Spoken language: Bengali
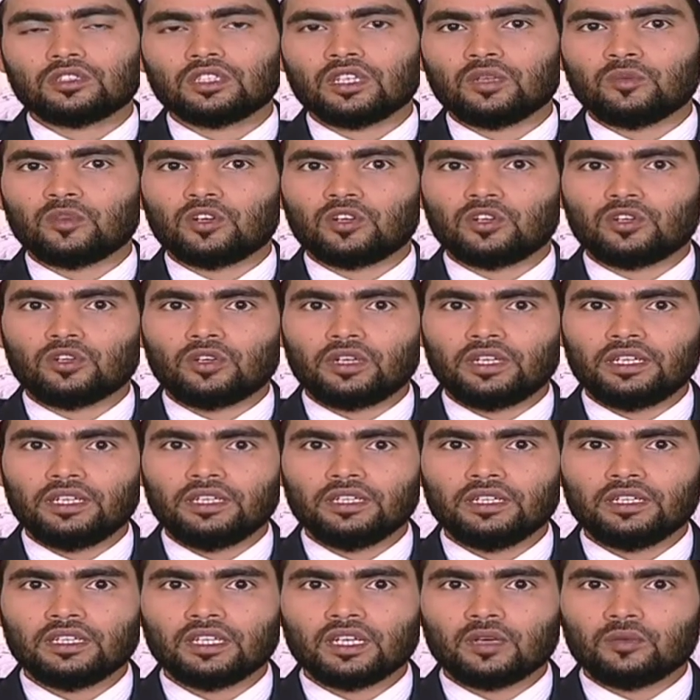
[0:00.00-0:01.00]

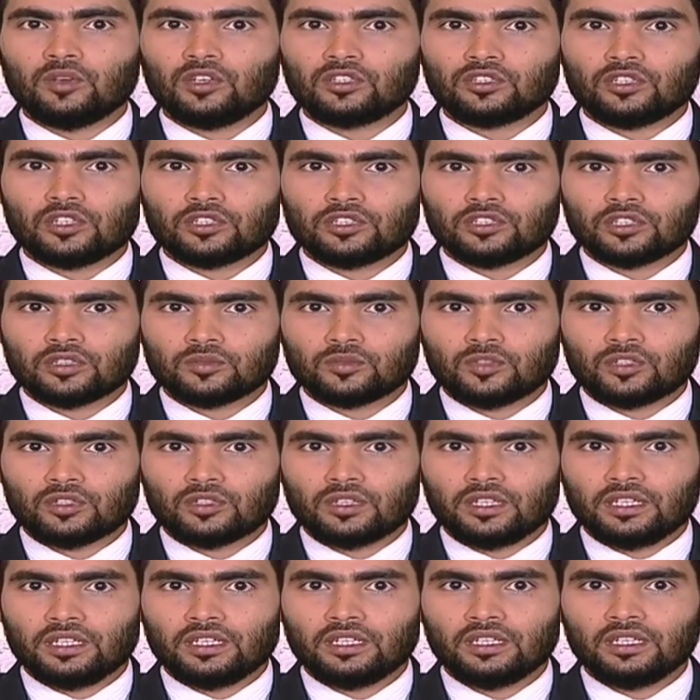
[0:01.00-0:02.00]
শ্রোতৃমণ্ডলী এবং
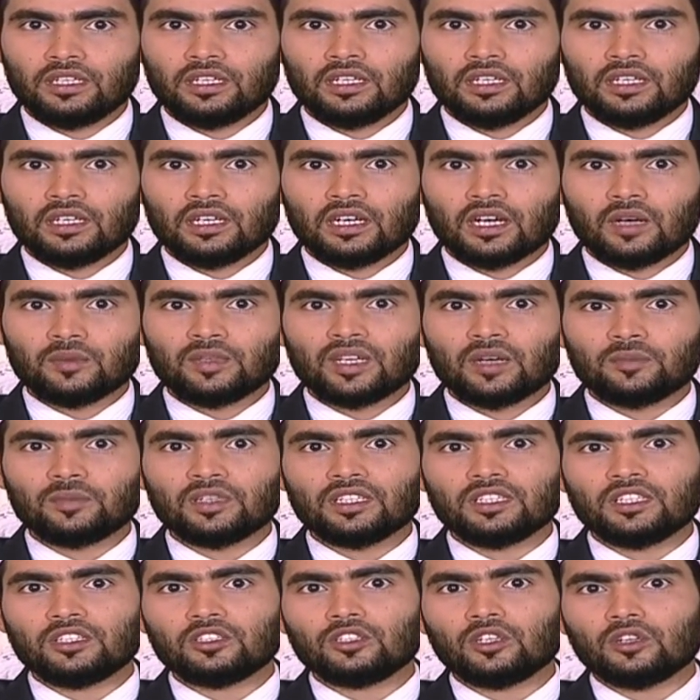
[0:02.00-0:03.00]
দর্শক মণ্ডলী
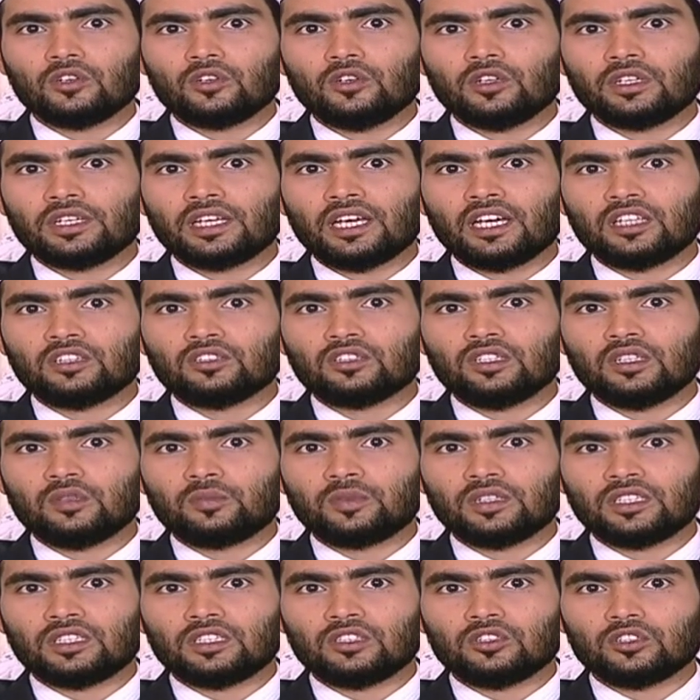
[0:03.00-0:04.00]
আমি আপনাদের সকলকে
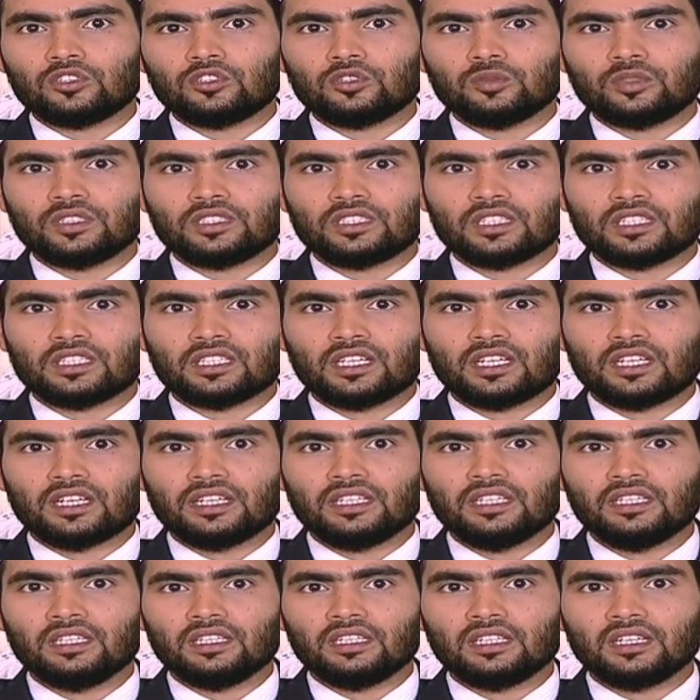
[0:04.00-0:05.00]
আন্তরিক প্রীতি ও
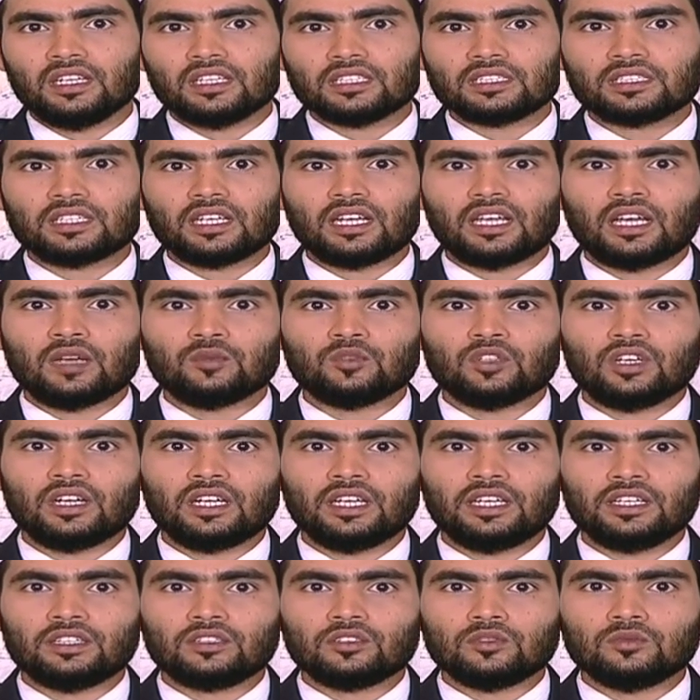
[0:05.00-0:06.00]
শুভেচ্ছা জানাই
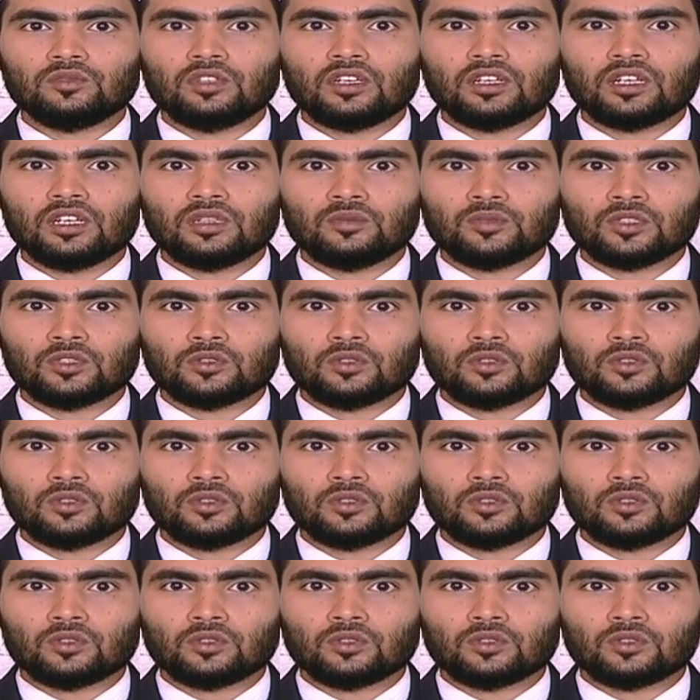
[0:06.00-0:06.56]
আসসালামু আলাইকুম ও